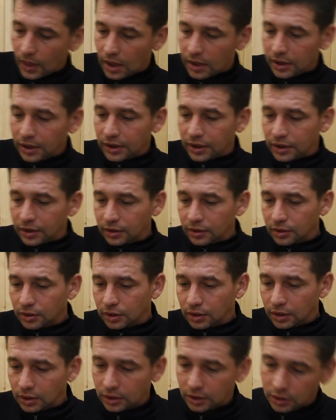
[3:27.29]
Их
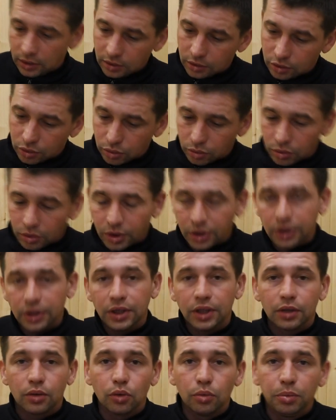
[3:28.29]
э, трудно
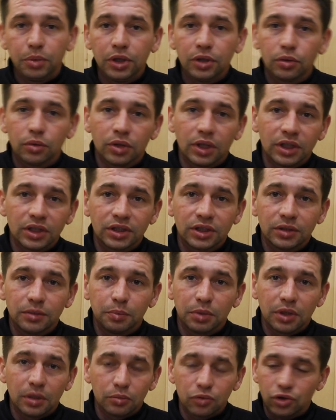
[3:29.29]
где купить у нас,
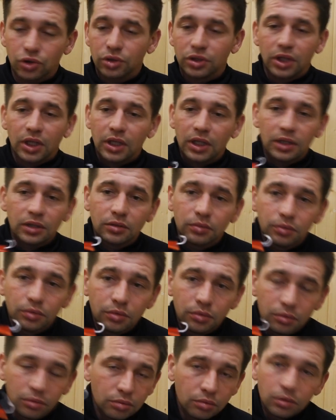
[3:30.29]
потому что заказываю,
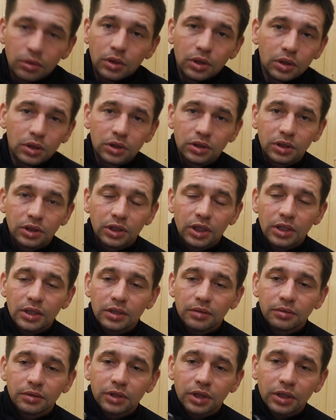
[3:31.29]
ну, за
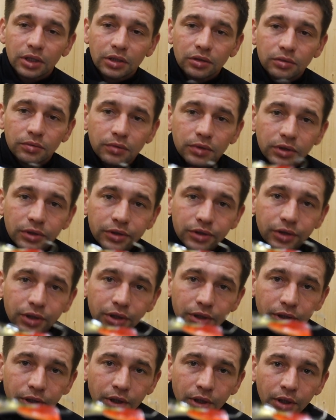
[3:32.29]
этого заказываю в
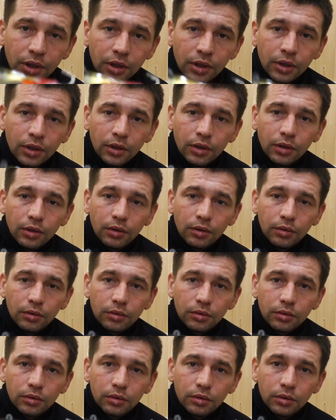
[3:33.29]
интернете. Вот
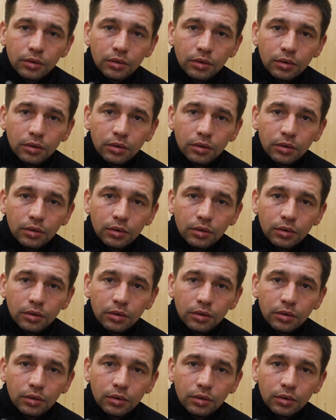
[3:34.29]
он